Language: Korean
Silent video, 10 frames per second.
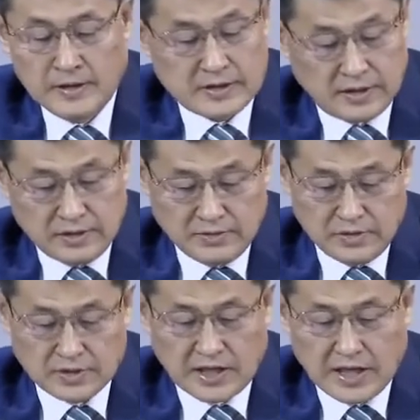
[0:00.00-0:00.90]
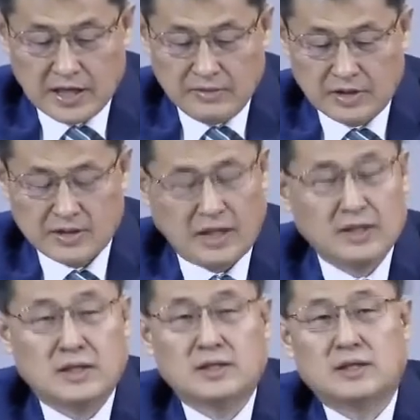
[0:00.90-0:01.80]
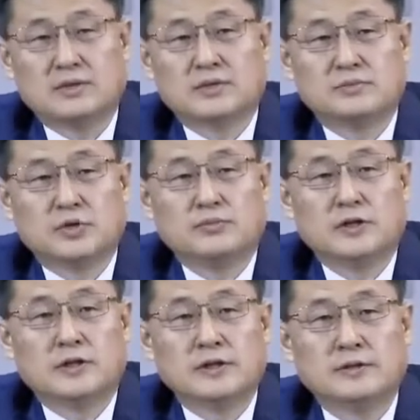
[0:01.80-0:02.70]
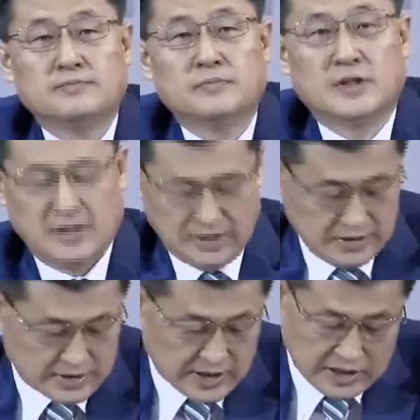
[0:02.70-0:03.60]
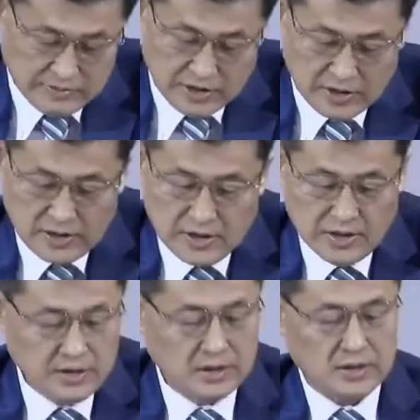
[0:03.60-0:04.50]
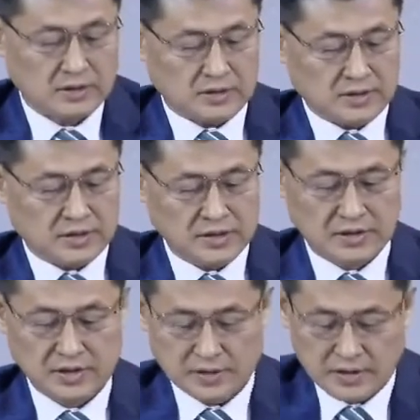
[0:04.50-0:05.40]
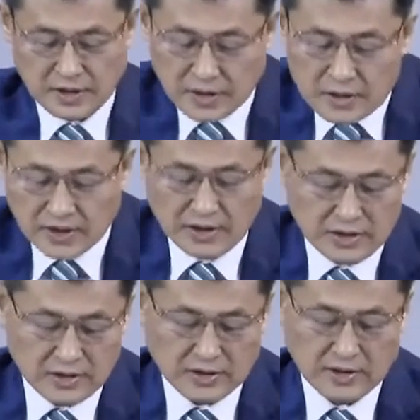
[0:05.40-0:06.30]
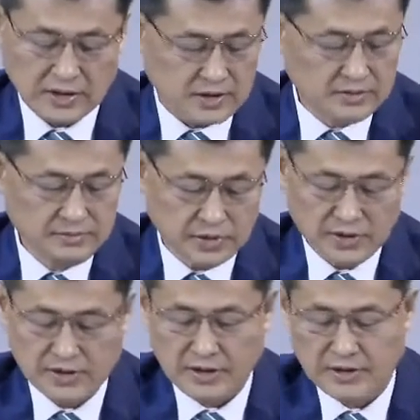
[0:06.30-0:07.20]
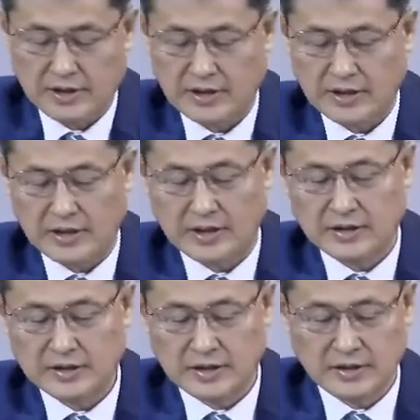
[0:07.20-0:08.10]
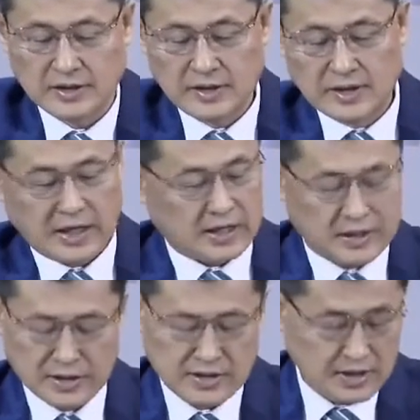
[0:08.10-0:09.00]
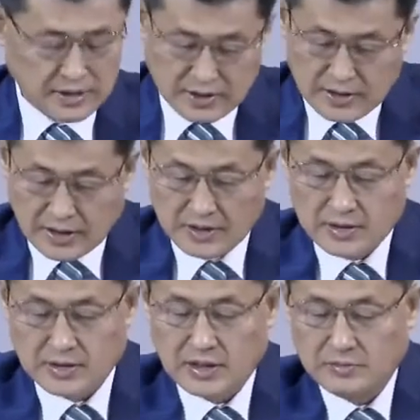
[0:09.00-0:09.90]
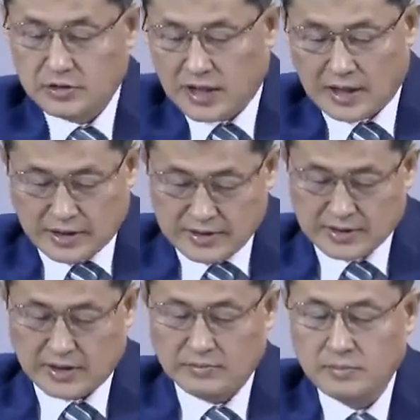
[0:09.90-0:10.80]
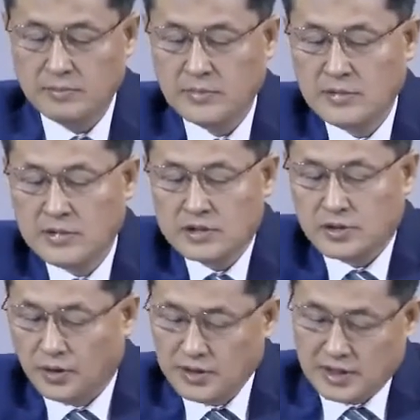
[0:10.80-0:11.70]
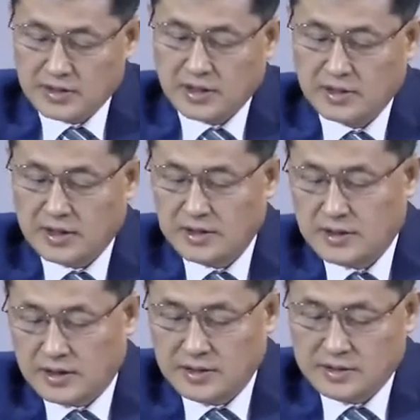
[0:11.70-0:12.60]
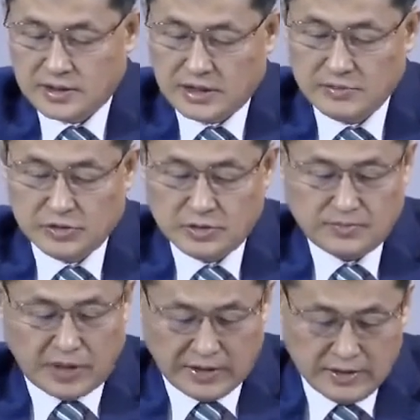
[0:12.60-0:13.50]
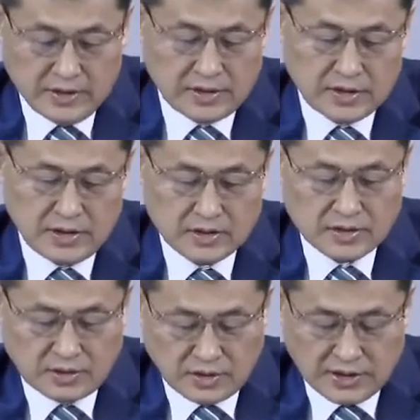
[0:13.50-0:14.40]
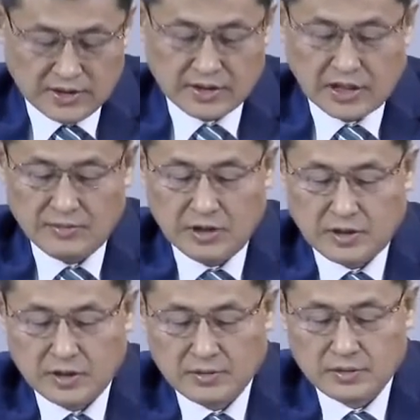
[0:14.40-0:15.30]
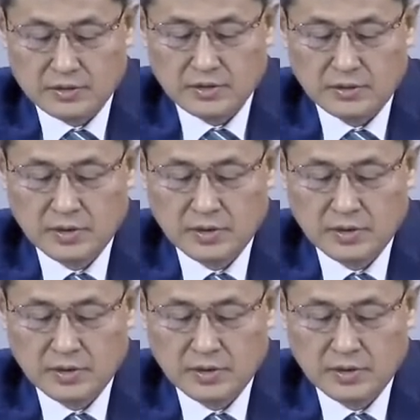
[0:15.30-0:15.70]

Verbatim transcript: 자, 여러분 사람의 생각이라는 것은 뭡니까? 예, 그 사람의 인격, 그렇죠? 이 인격의 근본이 된다. 예, 악한 생각을 하는 사람은 악한 사람, 선한 생각을 하는 사람은 반드시 선한 사람이 될 것이고